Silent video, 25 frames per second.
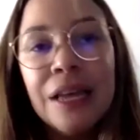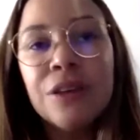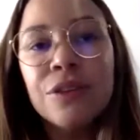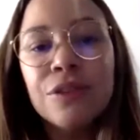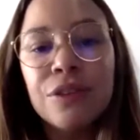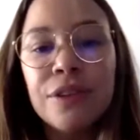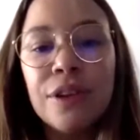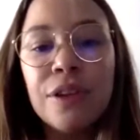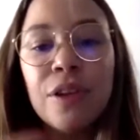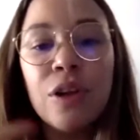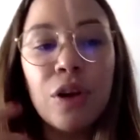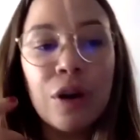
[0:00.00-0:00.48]

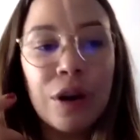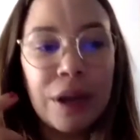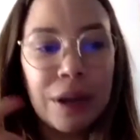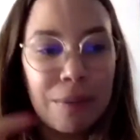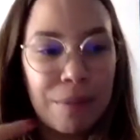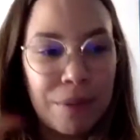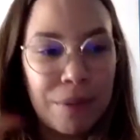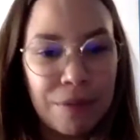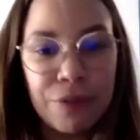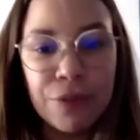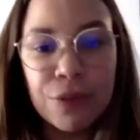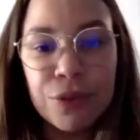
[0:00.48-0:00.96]
lo que
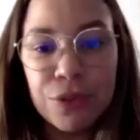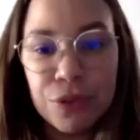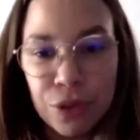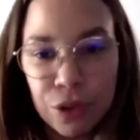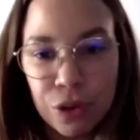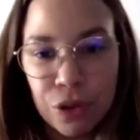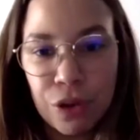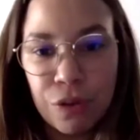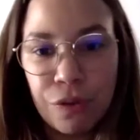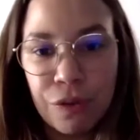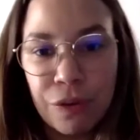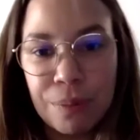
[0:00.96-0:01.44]
me
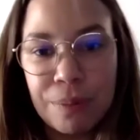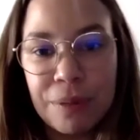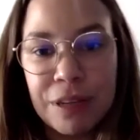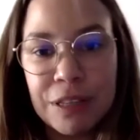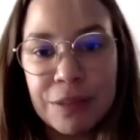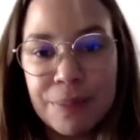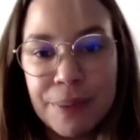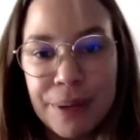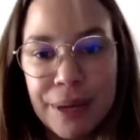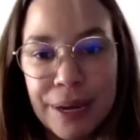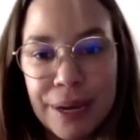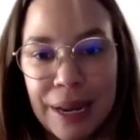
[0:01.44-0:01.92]
funcionó fue más
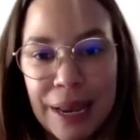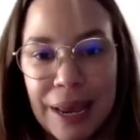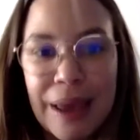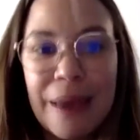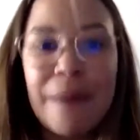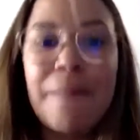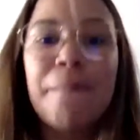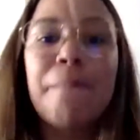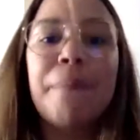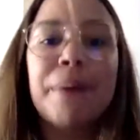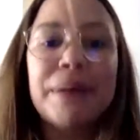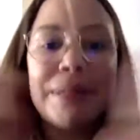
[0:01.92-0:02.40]
bien
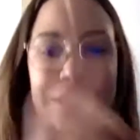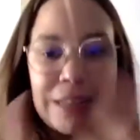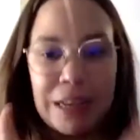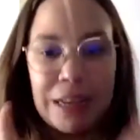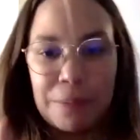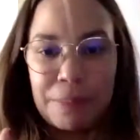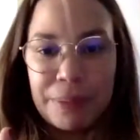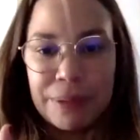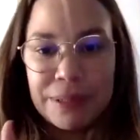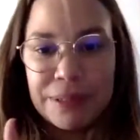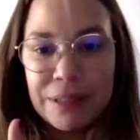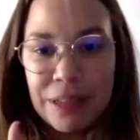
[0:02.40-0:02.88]
empezar
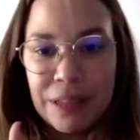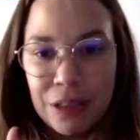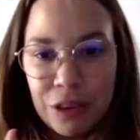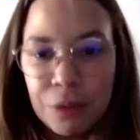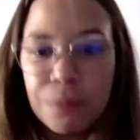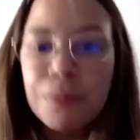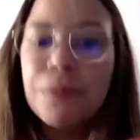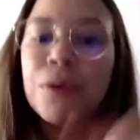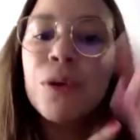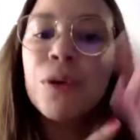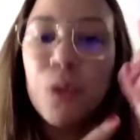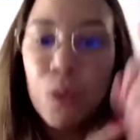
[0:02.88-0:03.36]
pensando
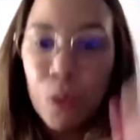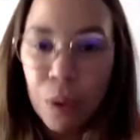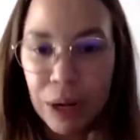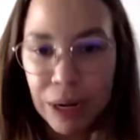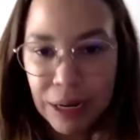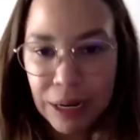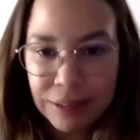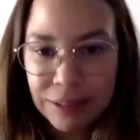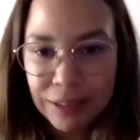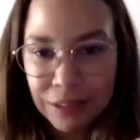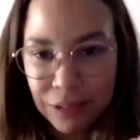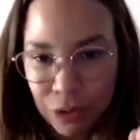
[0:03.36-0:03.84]
por
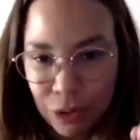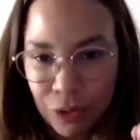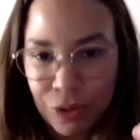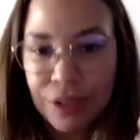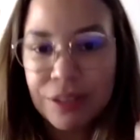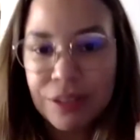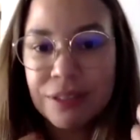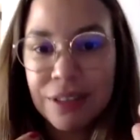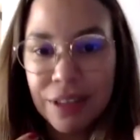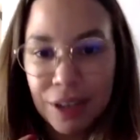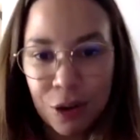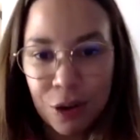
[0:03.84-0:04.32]
cuáles
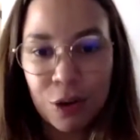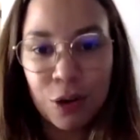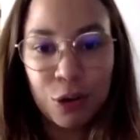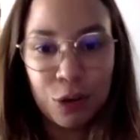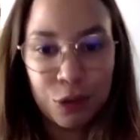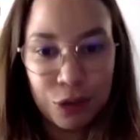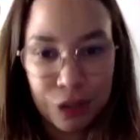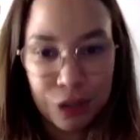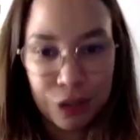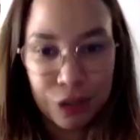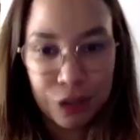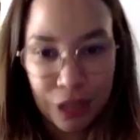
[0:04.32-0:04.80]
historias quiero
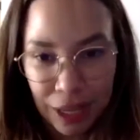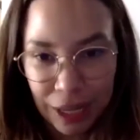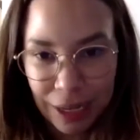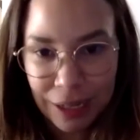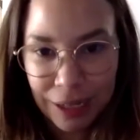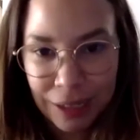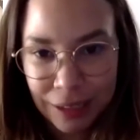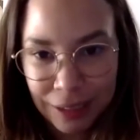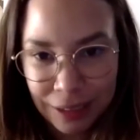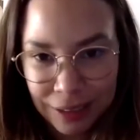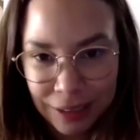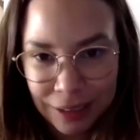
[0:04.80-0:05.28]
contar
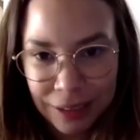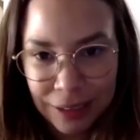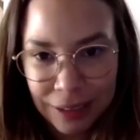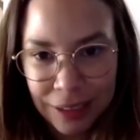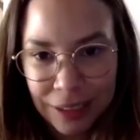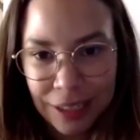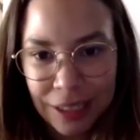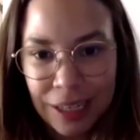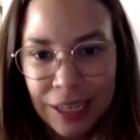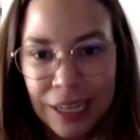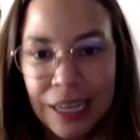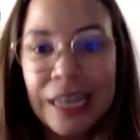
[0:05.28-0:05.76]

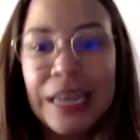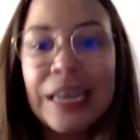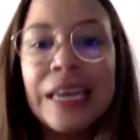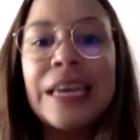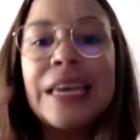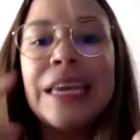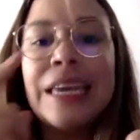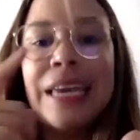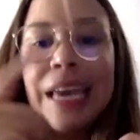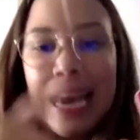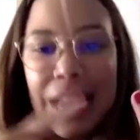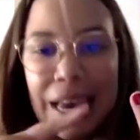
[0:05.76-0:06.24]

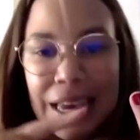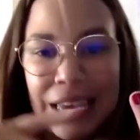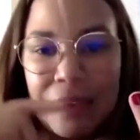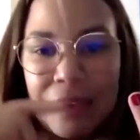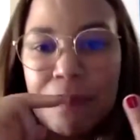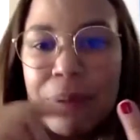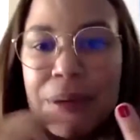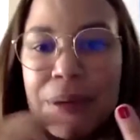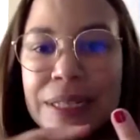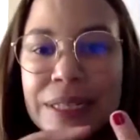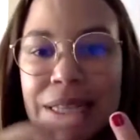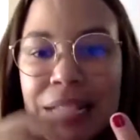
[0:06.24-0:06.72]
y ahí
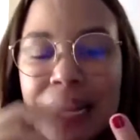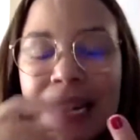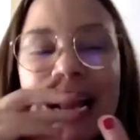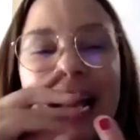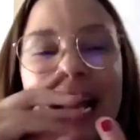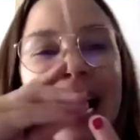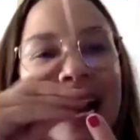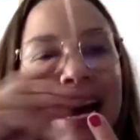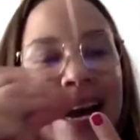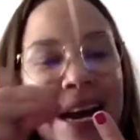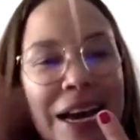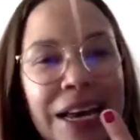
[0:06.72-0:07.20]
pensar,
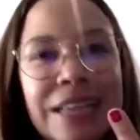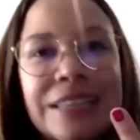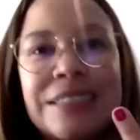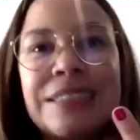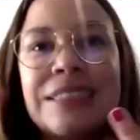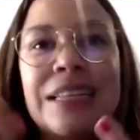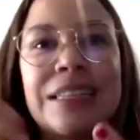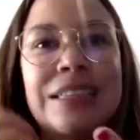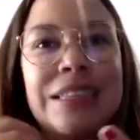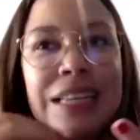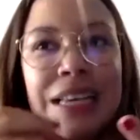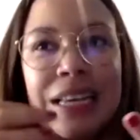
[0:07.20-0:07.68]
ah,
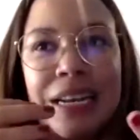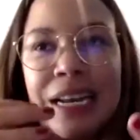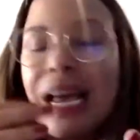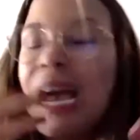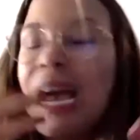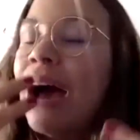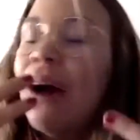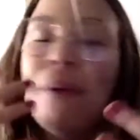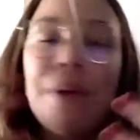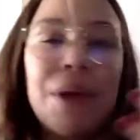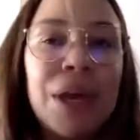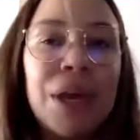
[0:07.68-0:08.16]
esta tiene,
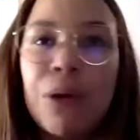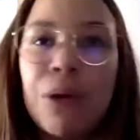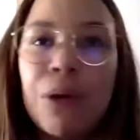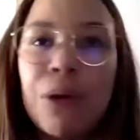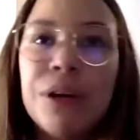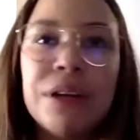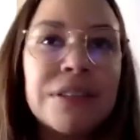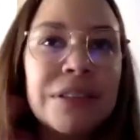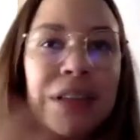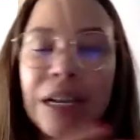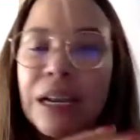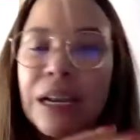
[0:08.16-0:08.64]
había
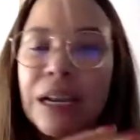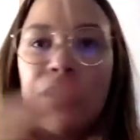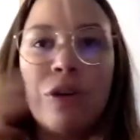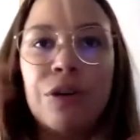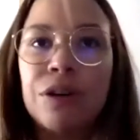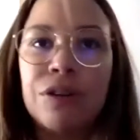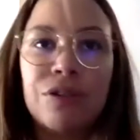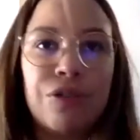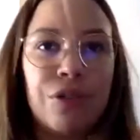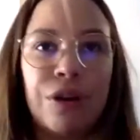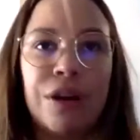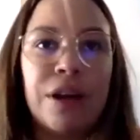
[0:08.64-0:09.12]
unas que la
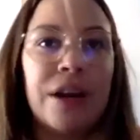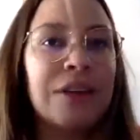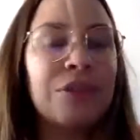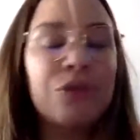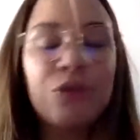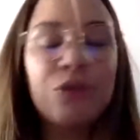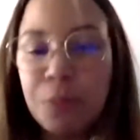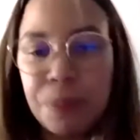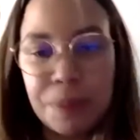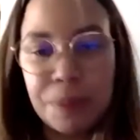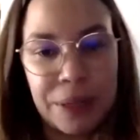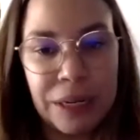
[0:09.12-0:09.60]
conexión era
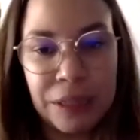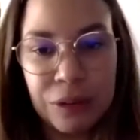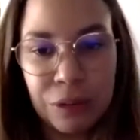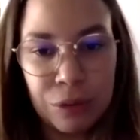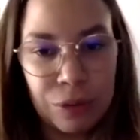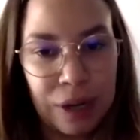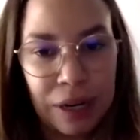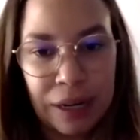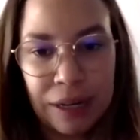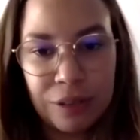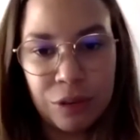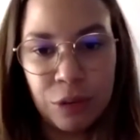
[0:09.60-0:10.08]
súper
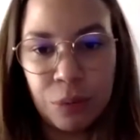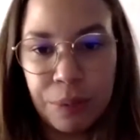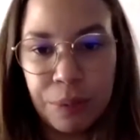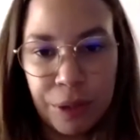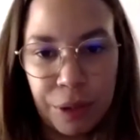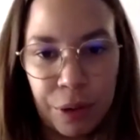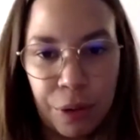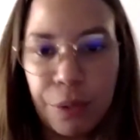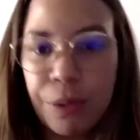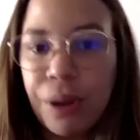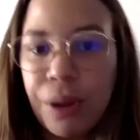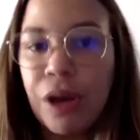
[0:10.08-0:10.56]
natural y súper
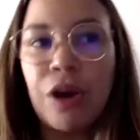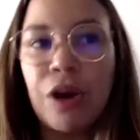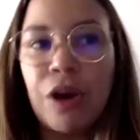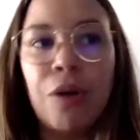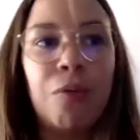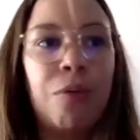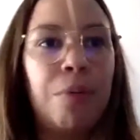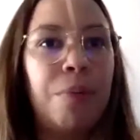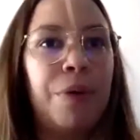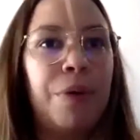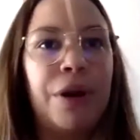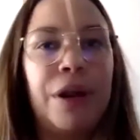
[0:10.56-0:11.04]
obvia,
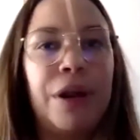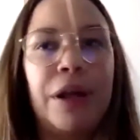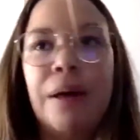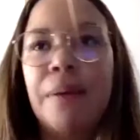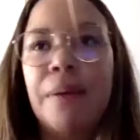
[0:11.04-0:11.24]
como por mm.